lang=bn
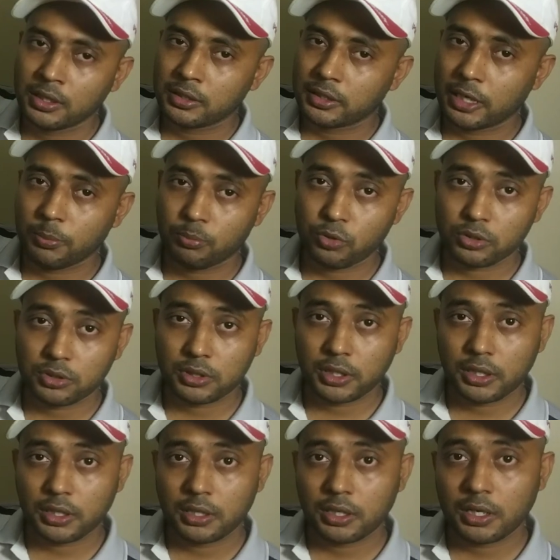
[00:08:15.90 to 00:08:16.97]
তাহলে
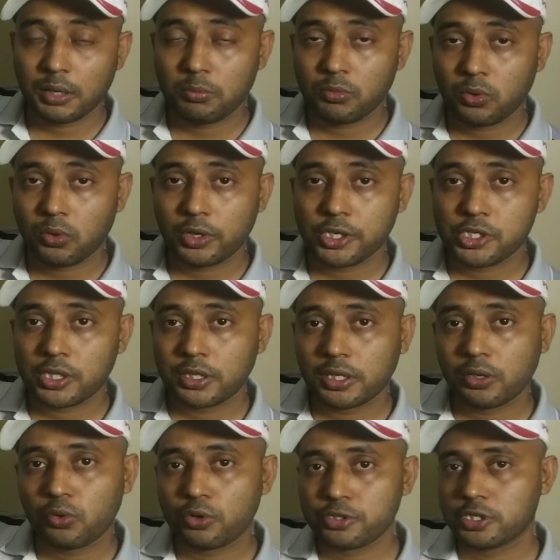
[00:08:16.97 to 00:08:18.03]
প্রত্যেকটা মৌলের সাথে
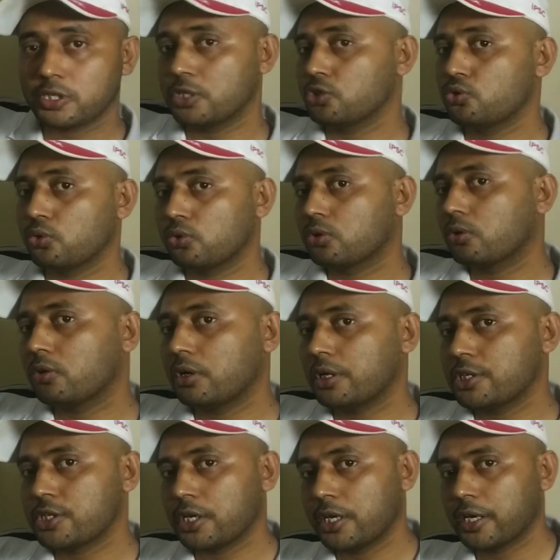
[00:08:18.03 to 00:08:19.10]
অক্সিজেন যুক্ত করলে
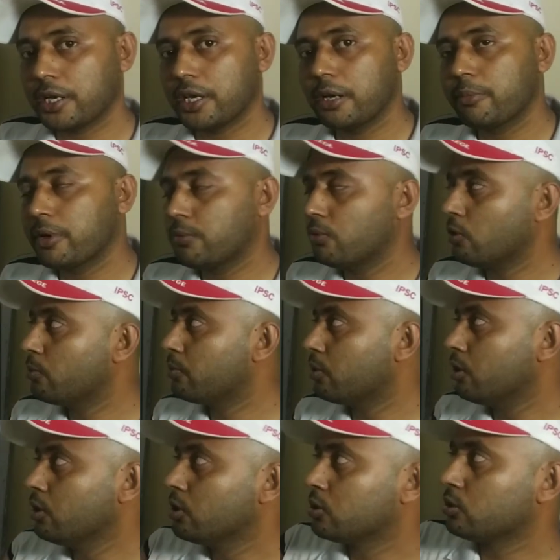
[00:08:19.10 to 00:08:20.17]
সেটাকে আমরা বলবো
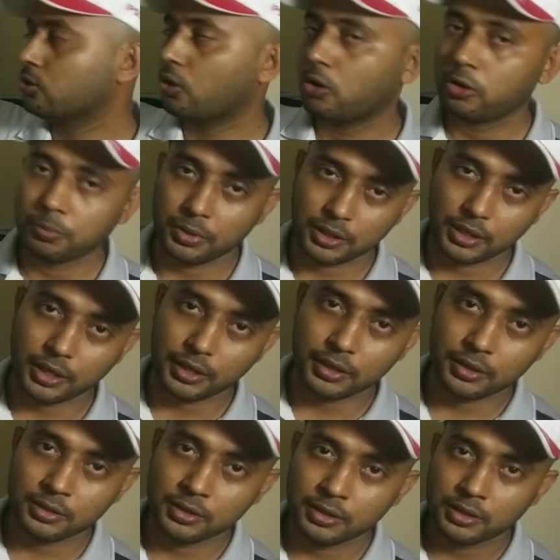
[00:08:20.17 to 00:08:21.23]
দহন বিক্রিয়া
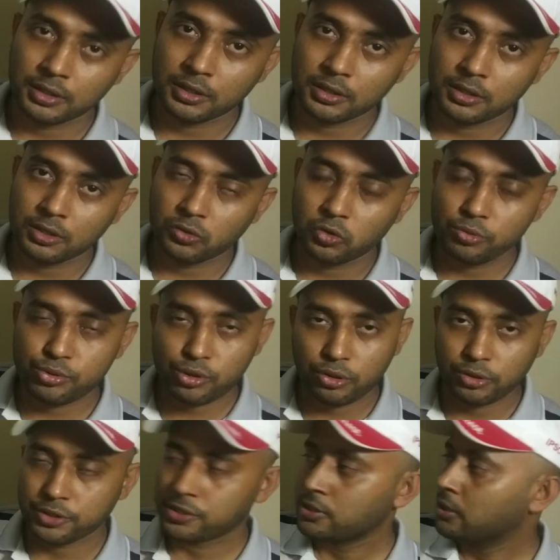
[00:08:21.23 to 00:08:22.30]
খুব
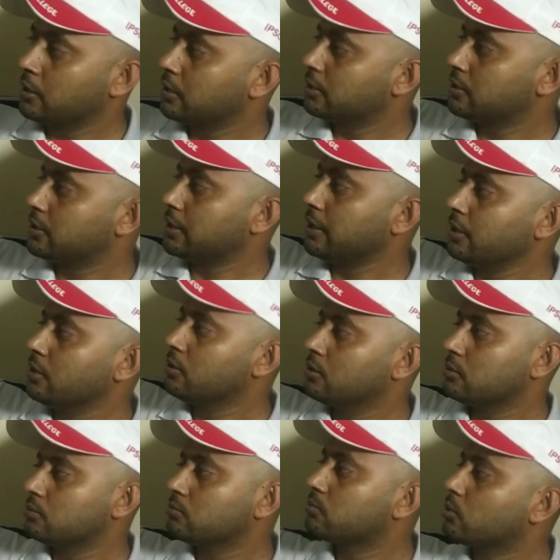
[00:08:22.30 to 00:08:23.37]
সহজ যে
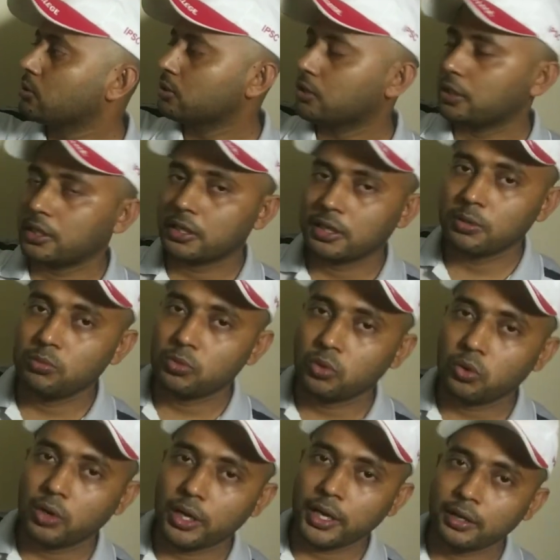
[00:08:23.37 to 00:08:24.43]
প্রত্যেকটা
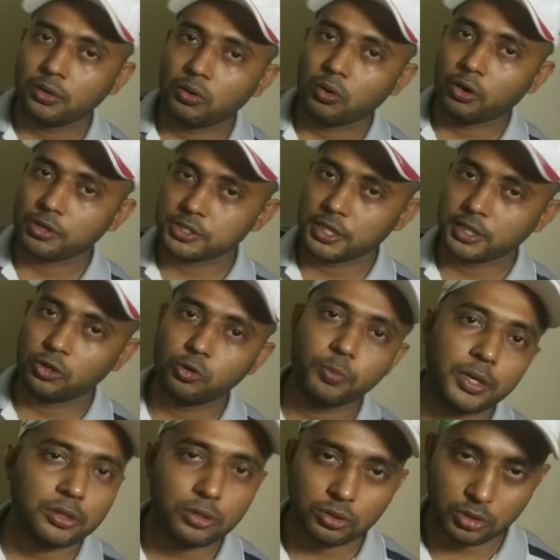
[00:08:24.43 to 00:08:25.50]
মৌলের অক্সাইডে
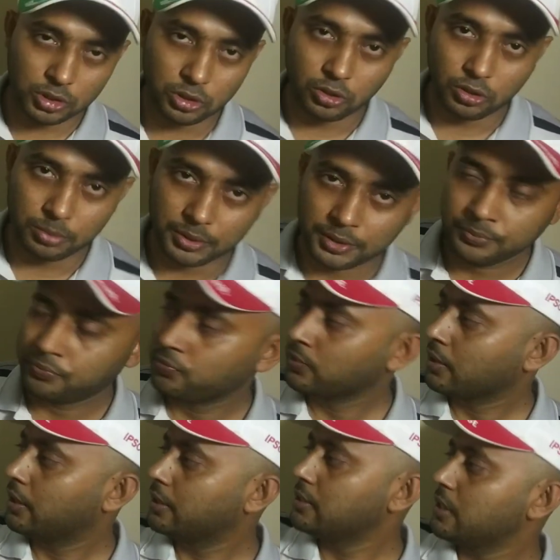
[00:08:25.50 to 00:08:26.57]
রূপান্তর করতে হবে
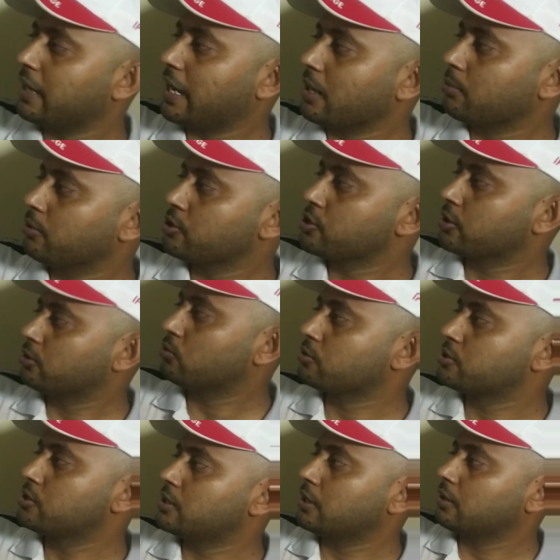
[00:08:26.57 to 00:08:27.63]
এই যে কার্বনের সাথে
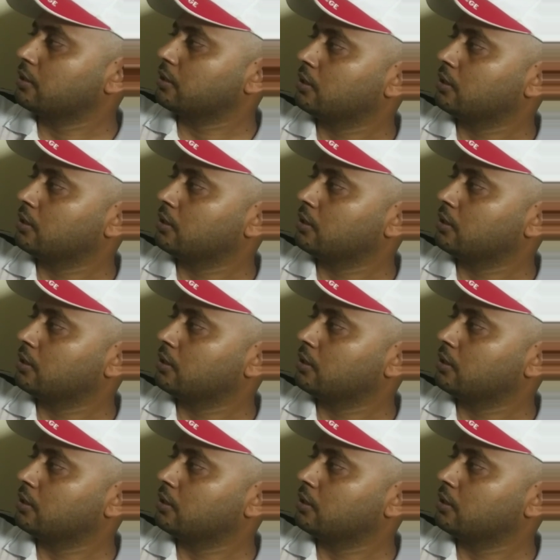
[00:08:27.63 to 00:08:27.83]
অক্সিজেন